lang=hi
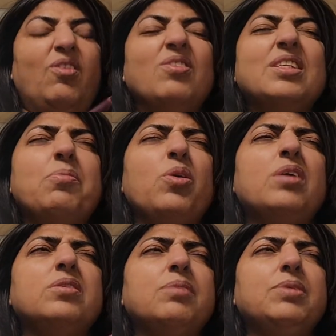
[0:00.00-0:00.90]
कौन सा
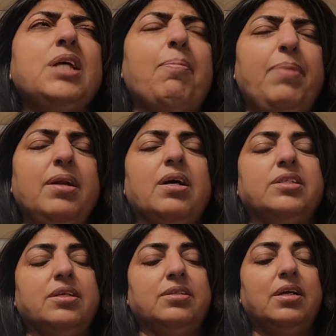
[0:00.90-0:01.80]
बोला उसने मुझे एप्पल का
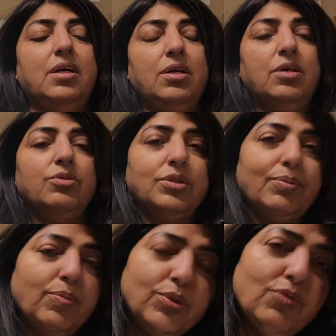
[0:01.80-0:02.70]
शायद
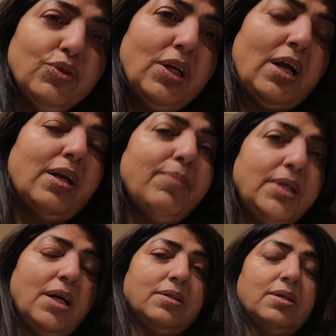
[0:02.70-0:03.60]
जबकि मुझे वो चलाना भी
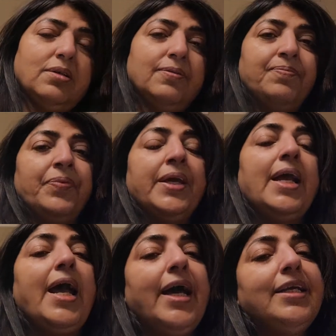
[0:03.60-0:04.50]
नहीं आता
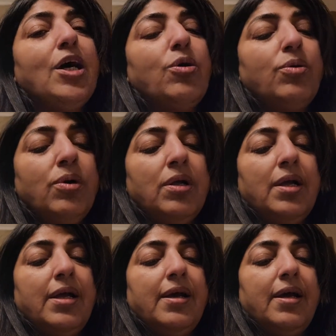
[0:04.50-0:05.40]
एनी हाउ
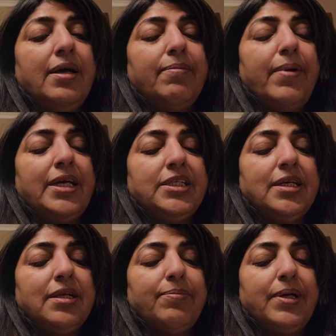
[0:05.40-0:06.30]
मैं
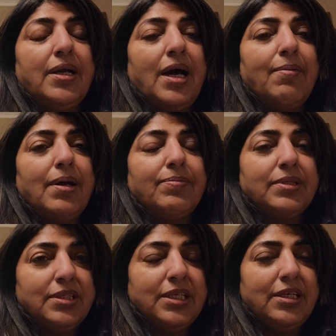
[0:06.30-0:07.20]
शायद अभी आराम आराम
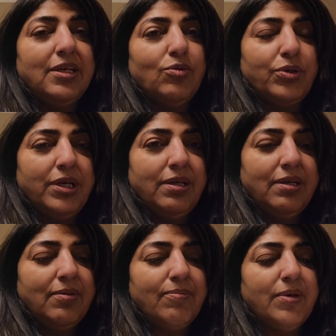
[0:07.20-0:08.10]
से सीख लूँगी
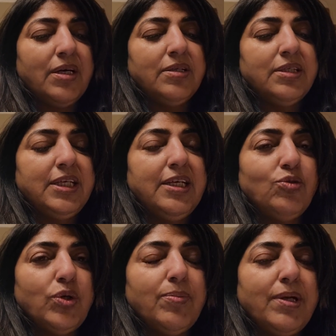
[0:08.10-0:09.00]
ठीक
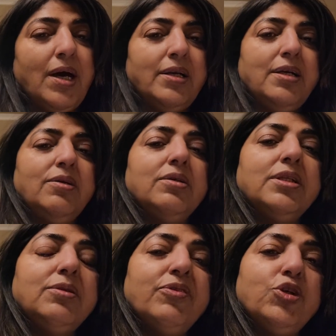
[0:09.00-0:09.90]
तो नहीं बना रही
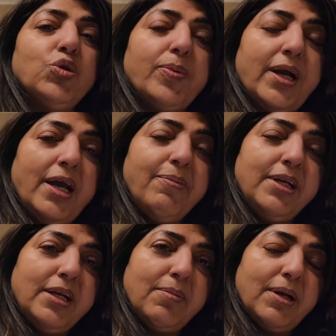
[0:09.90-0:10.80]
कितनी वीडियो तो बनाई भी
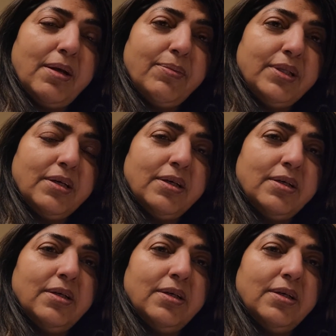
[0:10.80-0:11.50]
नहीं है मैंने अभी तक